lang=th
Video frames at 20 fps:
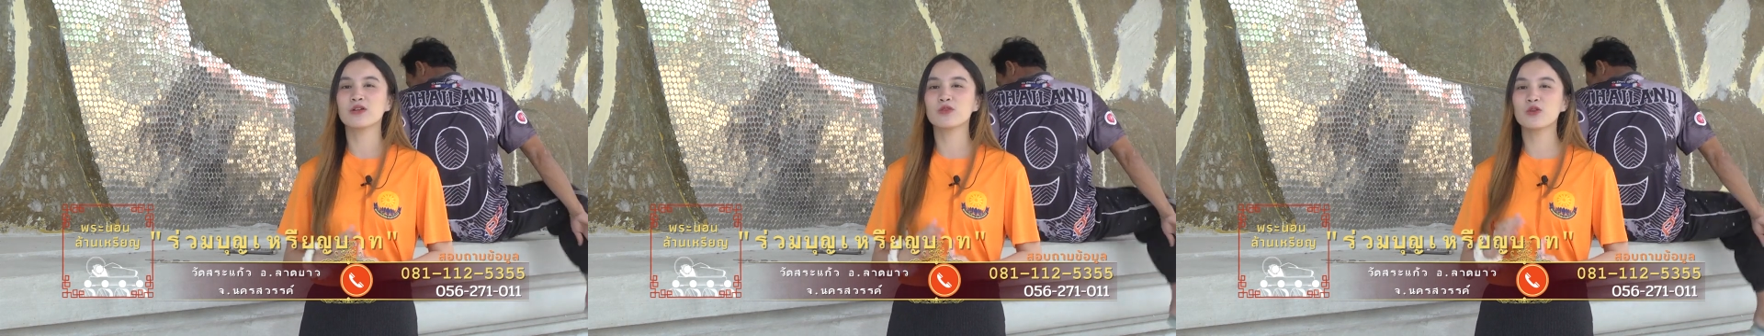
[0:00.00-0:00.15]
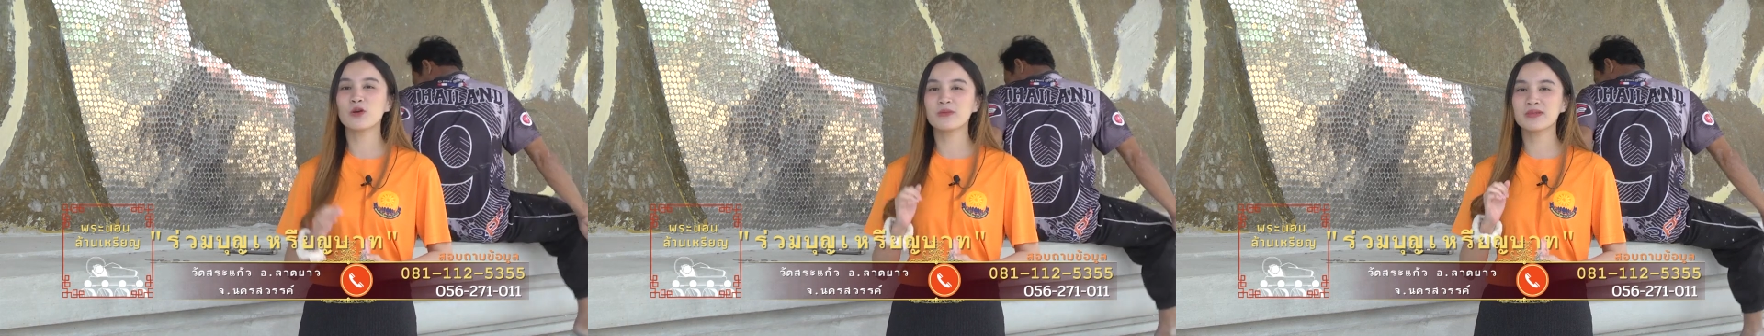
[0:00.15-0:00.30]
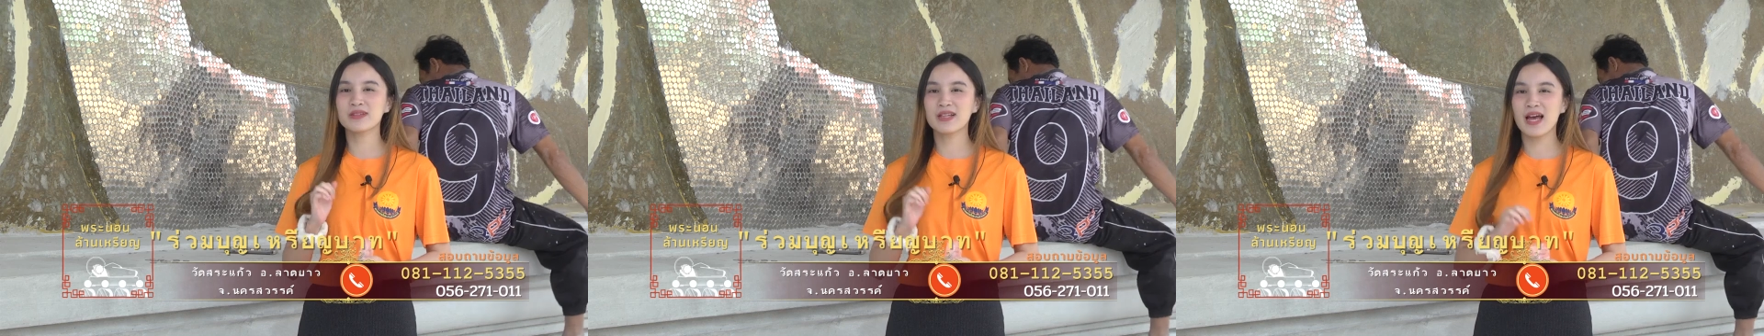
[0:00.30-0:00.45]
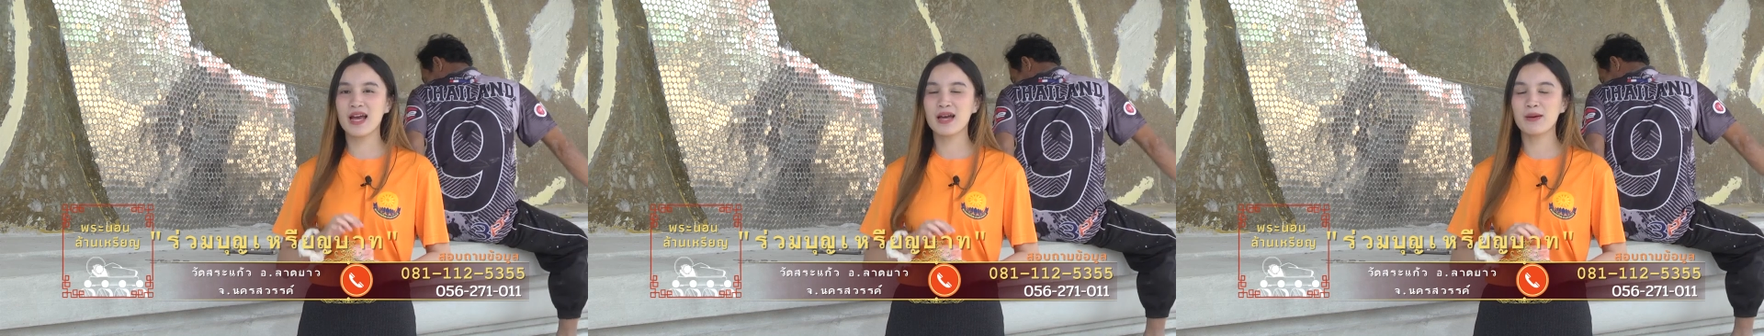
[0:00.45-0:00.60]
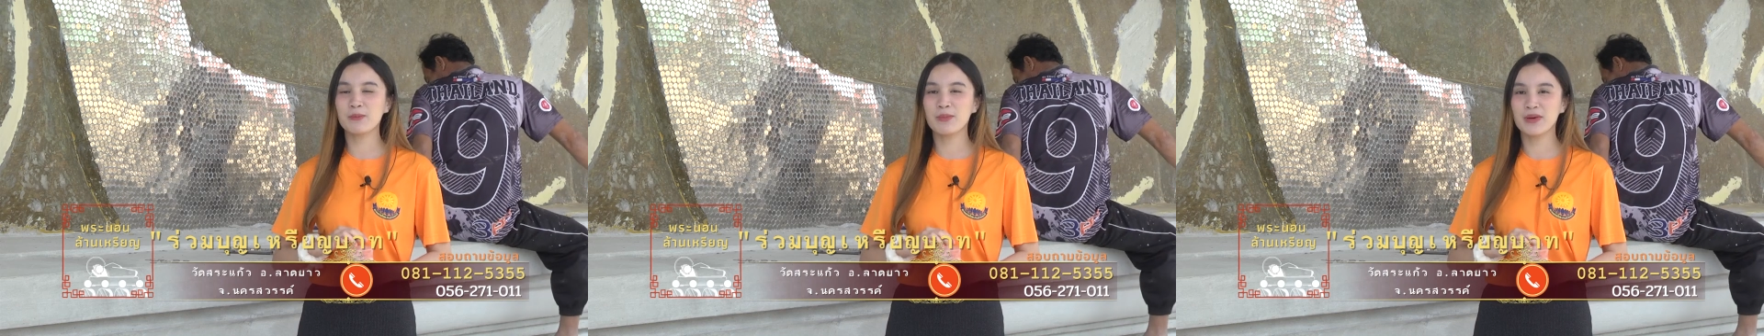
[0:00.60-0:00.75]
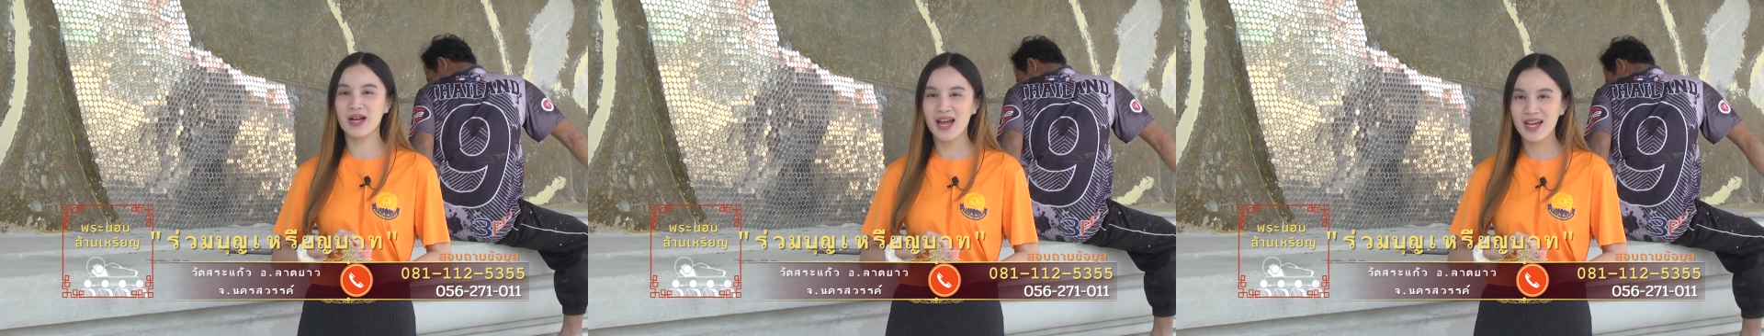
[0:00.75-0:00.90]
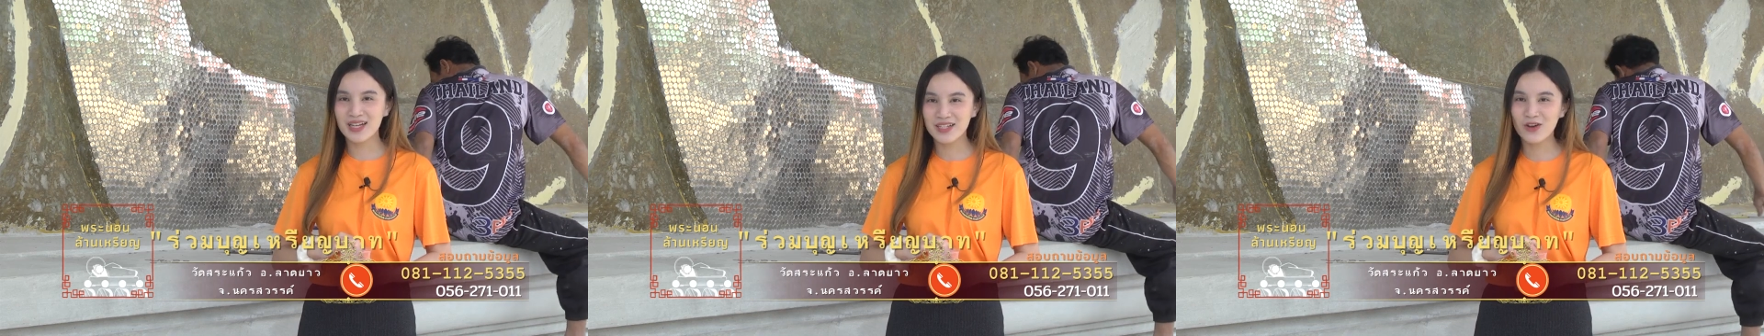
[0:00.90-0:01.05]
ร่วมสร้าง
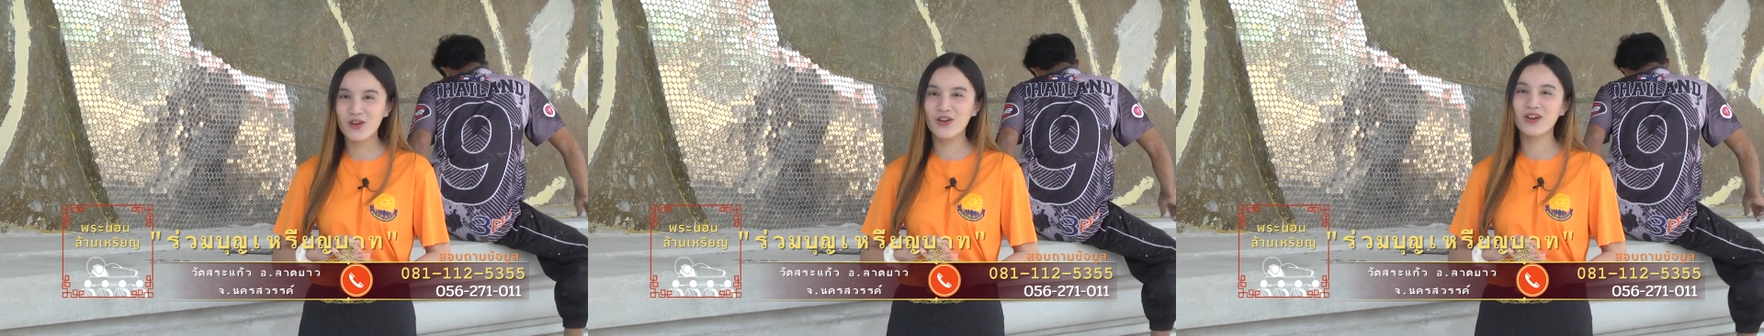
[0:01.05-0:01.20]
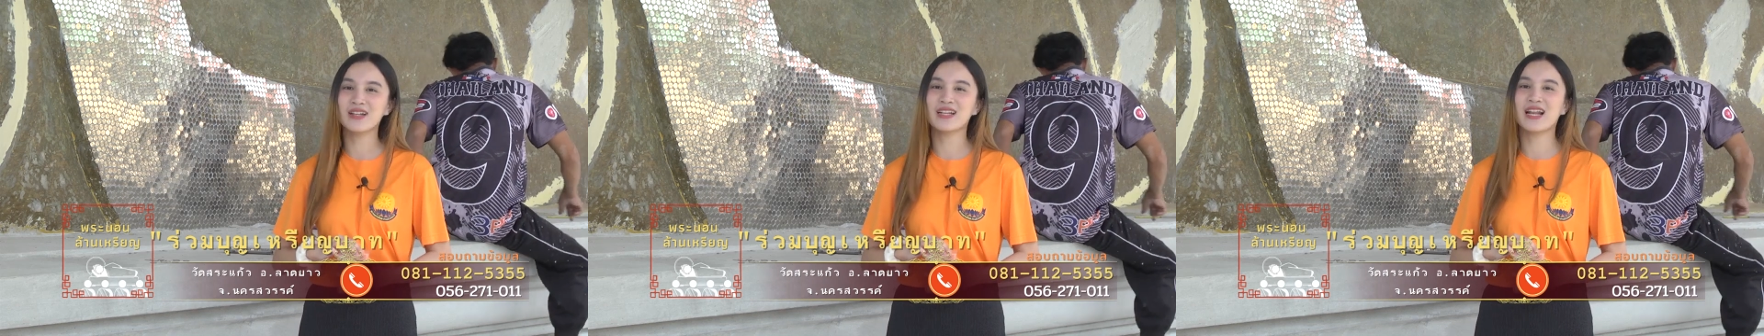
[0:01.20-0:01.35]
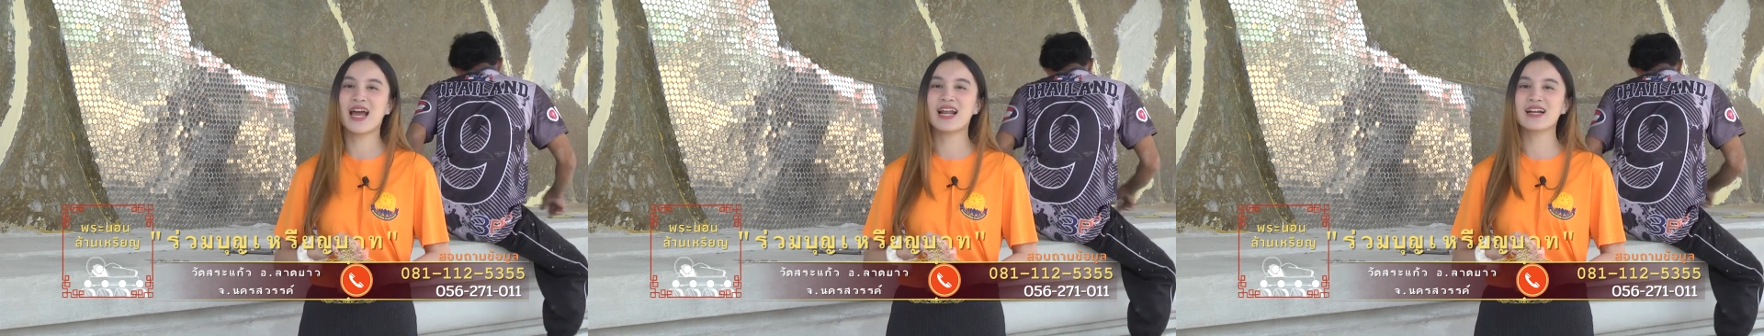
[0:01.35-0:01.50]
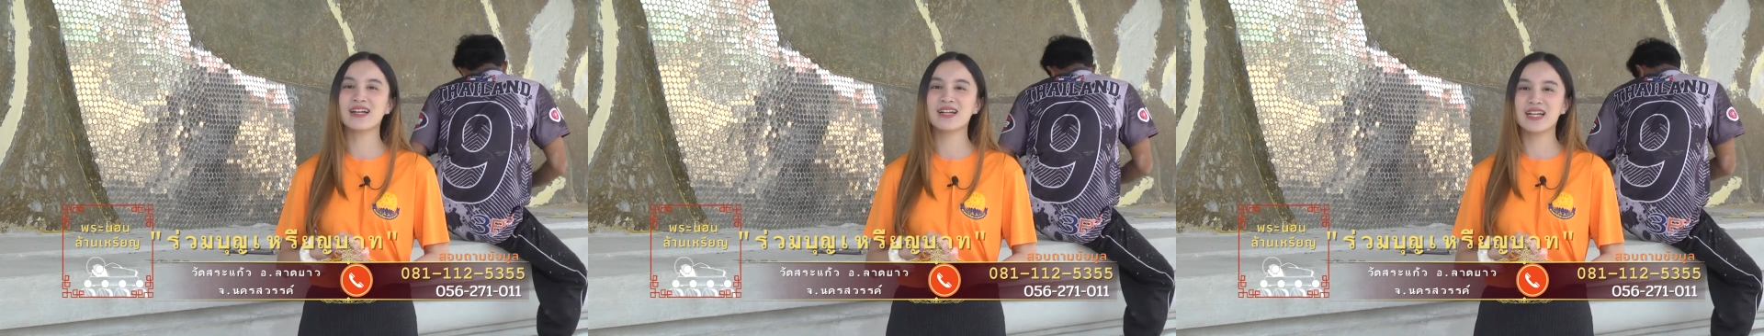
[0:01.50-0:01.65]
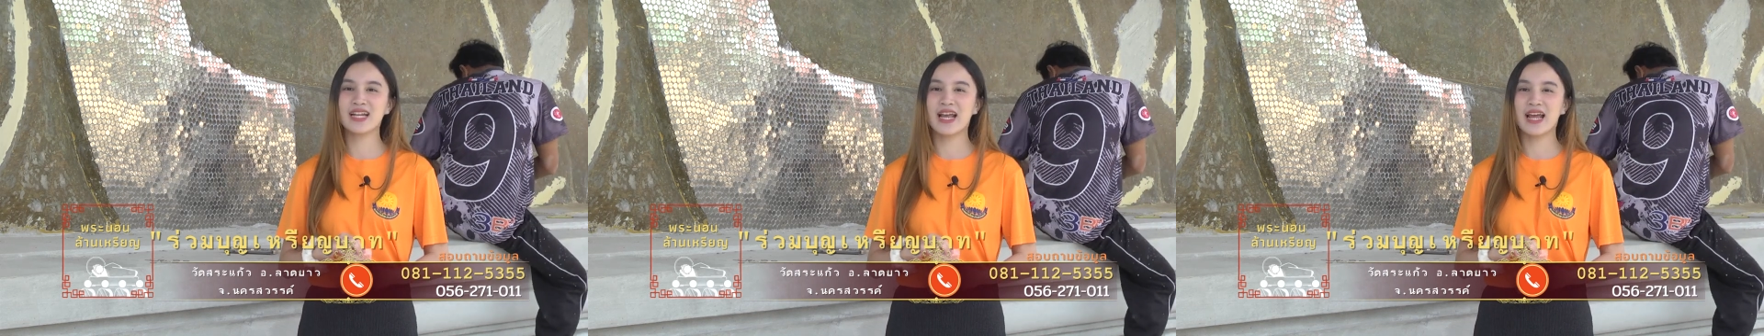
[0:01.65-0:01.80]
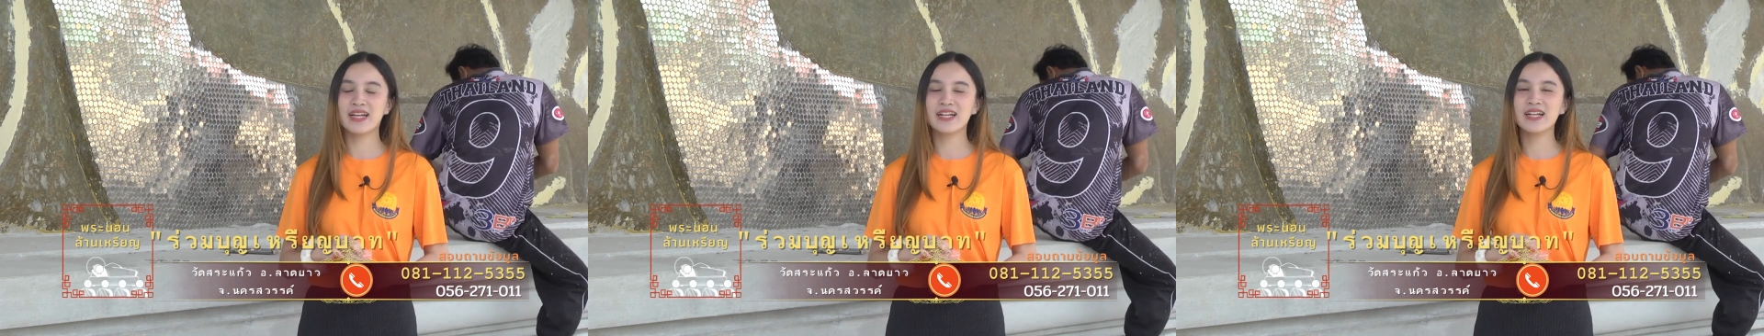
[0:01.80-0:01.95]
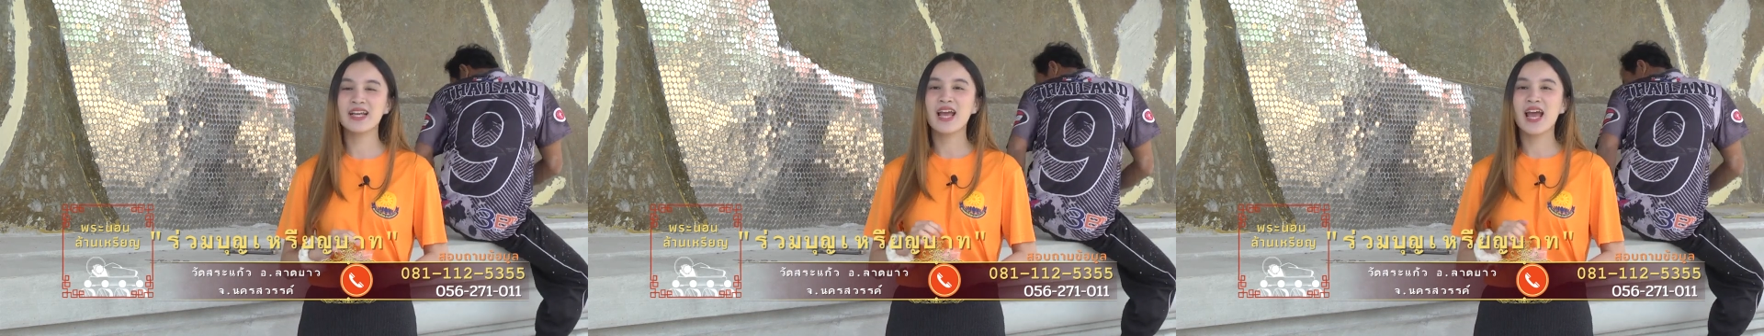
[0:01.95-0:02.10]
พระนอนล้านเหรี
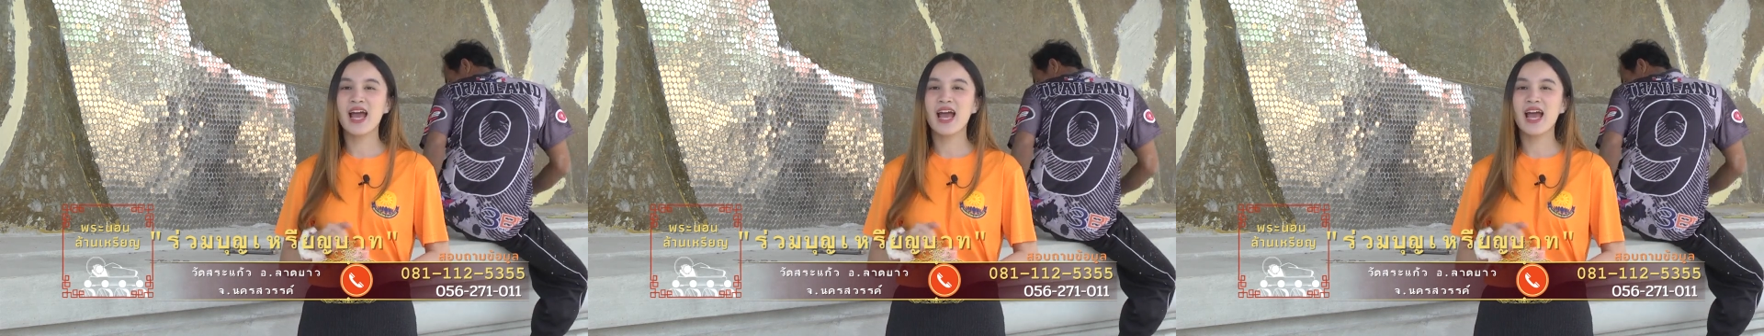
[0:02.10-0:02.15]
ยญ